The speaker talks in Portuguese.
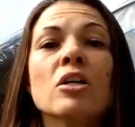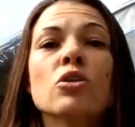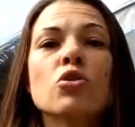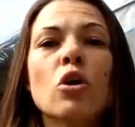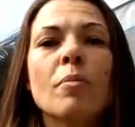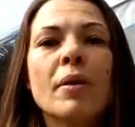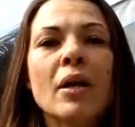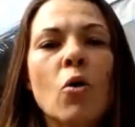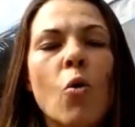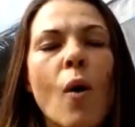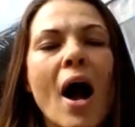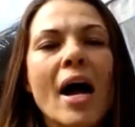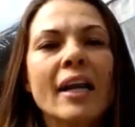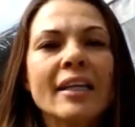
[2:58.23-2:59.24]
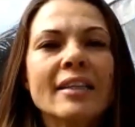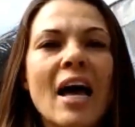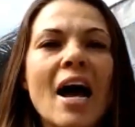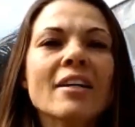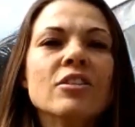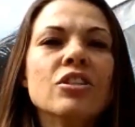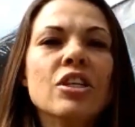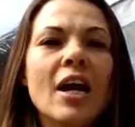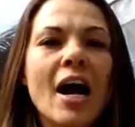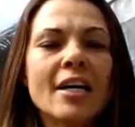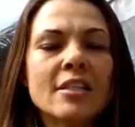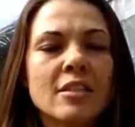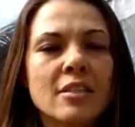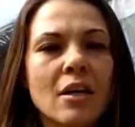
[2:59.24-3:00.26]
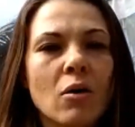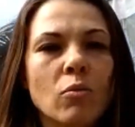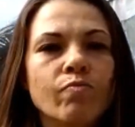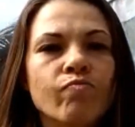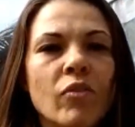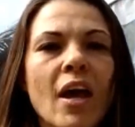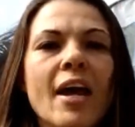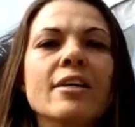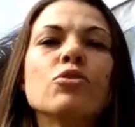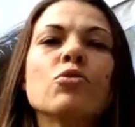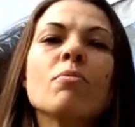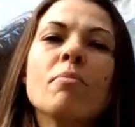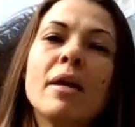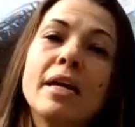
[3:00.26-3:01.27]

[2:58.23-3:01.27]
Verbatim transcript: sobre qualidade de ração. É isso